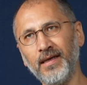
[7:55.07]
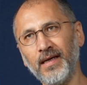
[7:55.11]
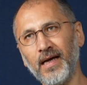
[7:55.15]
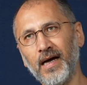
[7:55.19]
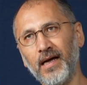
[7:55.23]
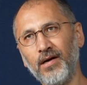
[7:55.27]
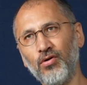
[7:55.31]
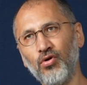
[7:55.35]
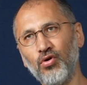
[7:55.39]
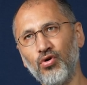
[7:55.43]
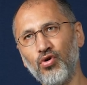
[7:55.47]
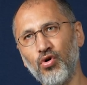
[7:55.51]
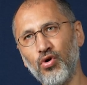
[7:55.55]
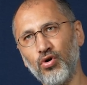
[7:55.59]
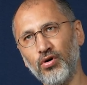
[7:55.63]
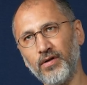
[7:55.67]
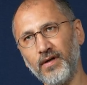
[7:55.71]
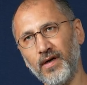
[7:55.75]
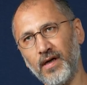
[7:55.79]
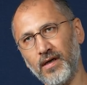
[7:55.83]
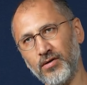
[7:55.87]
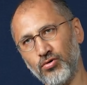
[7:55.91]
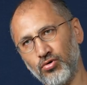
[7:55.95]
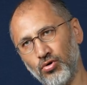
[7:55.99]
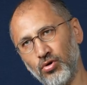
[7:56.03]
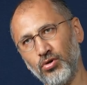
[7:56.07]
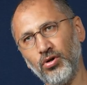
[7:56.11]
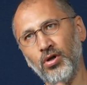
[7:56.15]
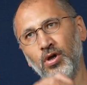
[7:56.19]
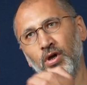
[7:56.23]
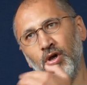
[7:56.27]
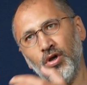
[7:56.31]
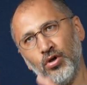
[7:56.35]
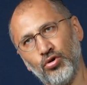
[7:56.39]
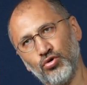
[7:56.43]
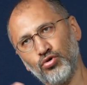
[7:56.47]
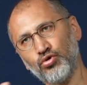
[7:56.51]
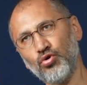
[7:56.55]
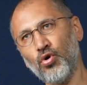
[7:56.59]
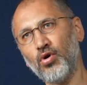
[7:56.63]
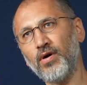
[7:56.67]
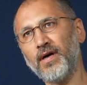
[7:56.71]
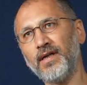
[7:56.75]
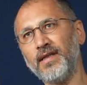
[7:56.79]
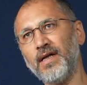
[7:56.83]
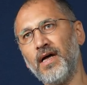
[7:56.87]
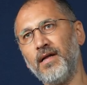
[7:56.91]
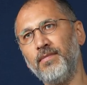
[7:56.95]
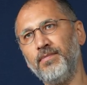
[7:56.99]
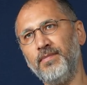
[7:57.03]
Yani o koordinasyon
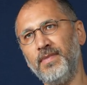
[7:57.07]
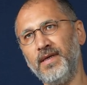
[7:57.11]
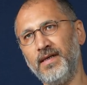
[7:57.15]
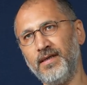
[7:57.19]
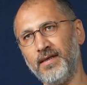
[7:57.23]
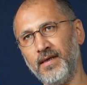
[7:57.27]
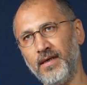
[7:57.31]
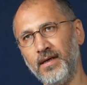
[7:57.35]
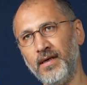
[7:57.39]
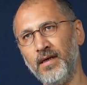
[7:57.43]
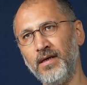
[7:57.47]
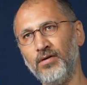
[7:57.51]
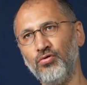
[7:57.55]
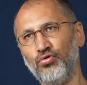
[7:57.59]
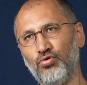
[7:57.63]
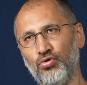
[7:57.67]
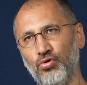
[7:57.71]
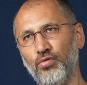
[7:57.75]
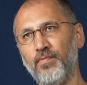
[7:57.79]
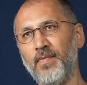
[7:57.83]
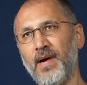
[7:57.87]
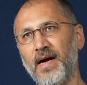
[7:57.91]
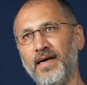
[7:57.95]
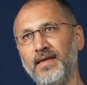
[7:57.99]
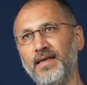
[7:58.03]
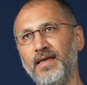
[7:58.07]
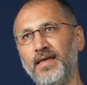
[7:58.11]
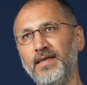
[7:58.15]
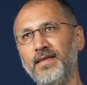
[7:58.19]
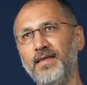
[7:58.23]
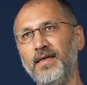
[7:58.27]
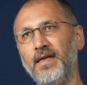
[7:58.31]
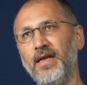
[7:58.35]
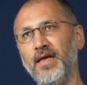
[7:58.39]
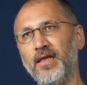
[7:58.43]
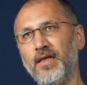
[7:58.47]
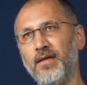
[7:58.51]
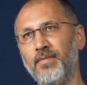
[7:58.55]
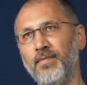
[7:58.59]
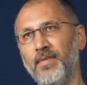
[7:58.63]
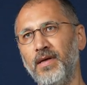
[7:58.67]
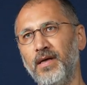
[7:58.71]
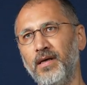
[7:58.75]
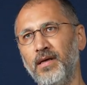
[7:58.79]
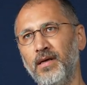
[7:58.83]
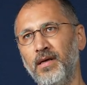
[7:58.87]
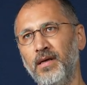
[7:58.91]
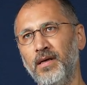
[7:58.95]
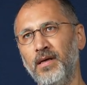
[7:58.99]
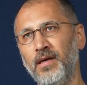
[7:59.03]
sonradan bir tür
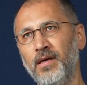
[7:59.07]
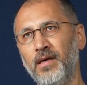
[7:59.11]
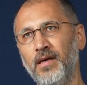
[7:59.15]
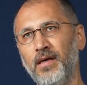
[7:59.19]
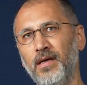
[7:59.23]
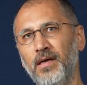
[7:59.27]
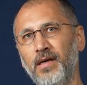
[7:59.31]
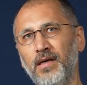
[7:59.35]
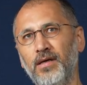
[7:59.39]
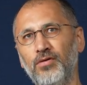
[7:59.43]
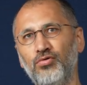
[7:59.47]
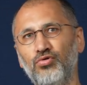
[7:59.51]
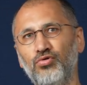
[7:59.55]
merkezileşme e,